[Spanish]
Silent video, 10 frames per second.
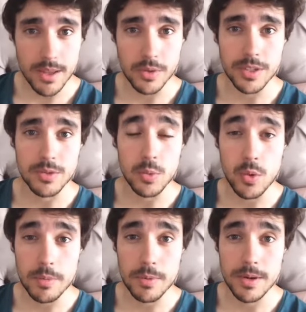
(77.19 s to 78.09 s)
donde su
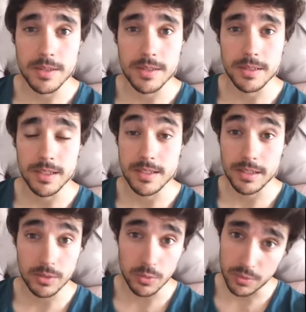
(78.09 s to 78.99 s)
cuerpo necesita
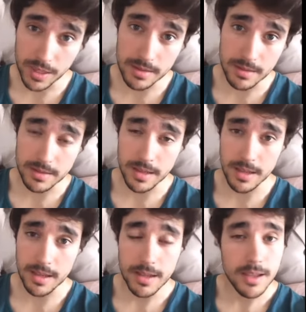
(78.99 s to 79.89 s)
ciertos nutrientes que